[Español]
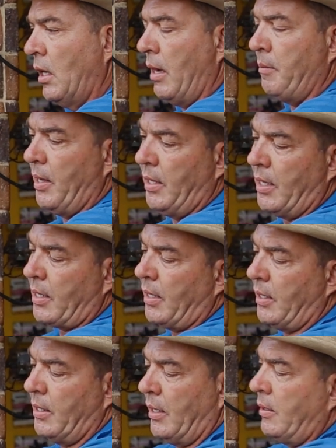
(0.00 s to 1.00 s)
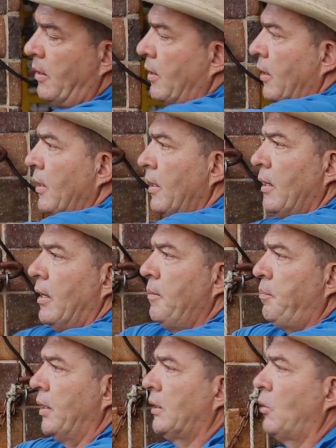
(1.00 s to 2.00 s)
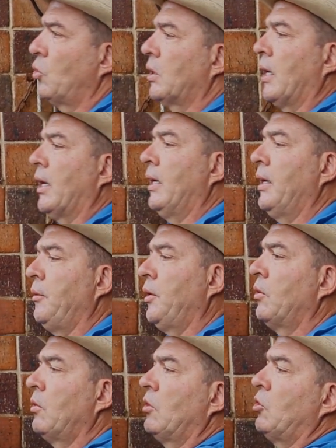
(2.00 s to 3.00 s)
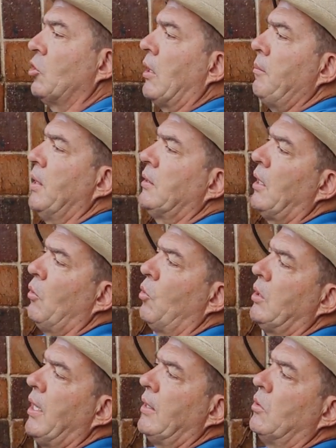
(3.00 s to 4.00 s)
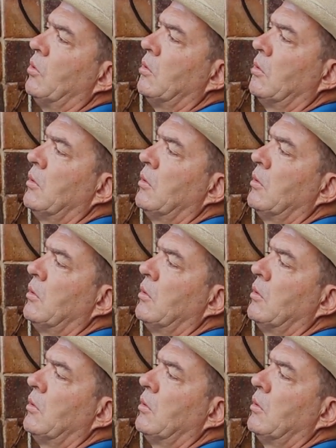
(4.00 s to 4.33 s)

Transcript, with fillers: A medida que ella empieza a buscar alivio, yo también se lo voy dando.